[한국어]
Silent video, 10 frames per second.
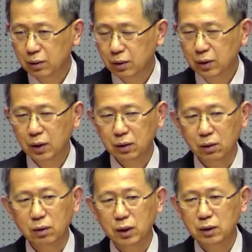근데
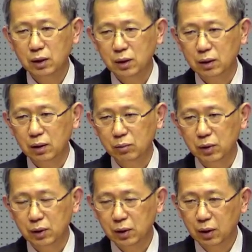여러 가지가 있잖아요.
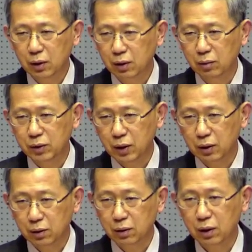뭐 DNA
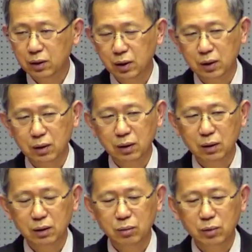검사라는 여러 가지가 있잖아요.
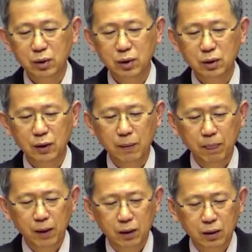근데 보니까
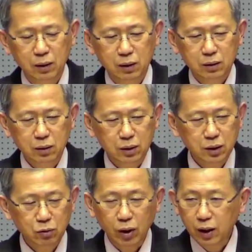
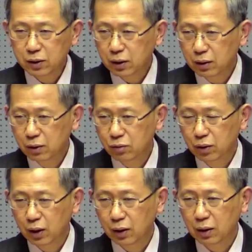굉장히 과학적인 것 중에
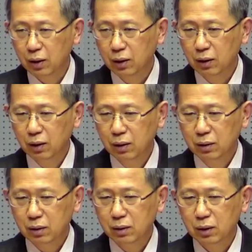하나가
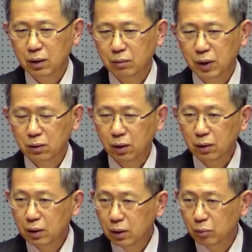그 사람의
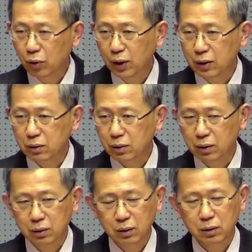걷는 모양이 있죠.
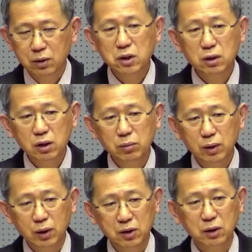CCTV에
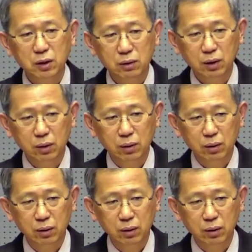그게 찍힌 거예요.